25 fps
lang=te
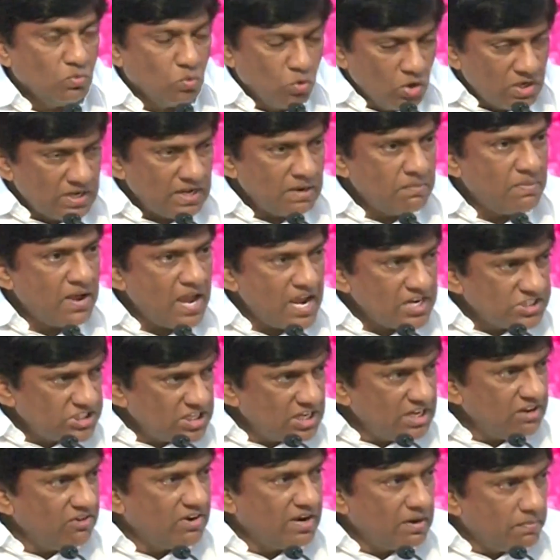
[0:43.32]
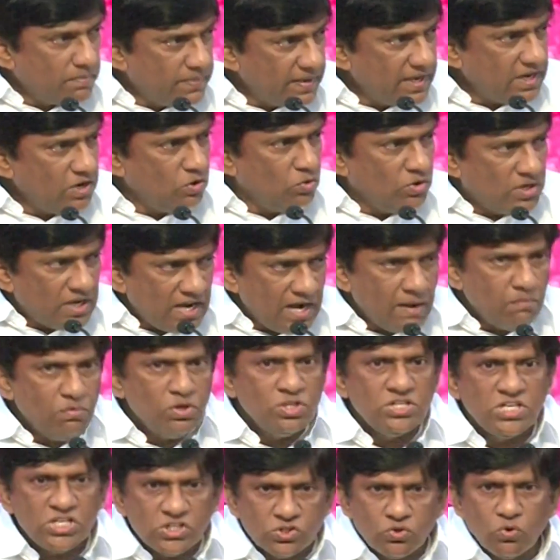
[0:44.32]
ఓటర్ మహాశయాలు ఎవరైనా పేర్లు ఉంటే
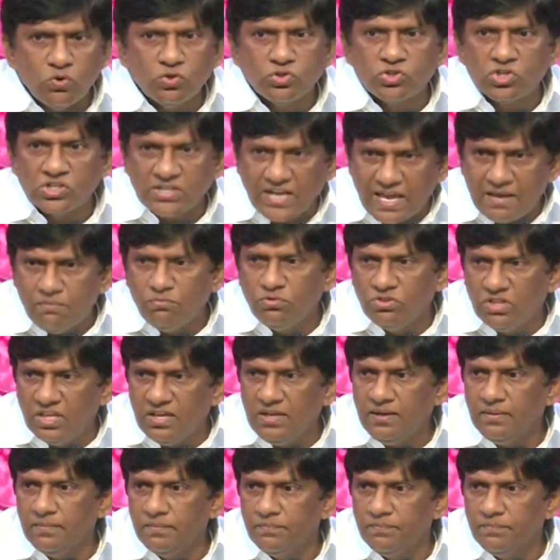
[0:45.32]
నమోదు చేసుకోవచ్చు టైం ఉంది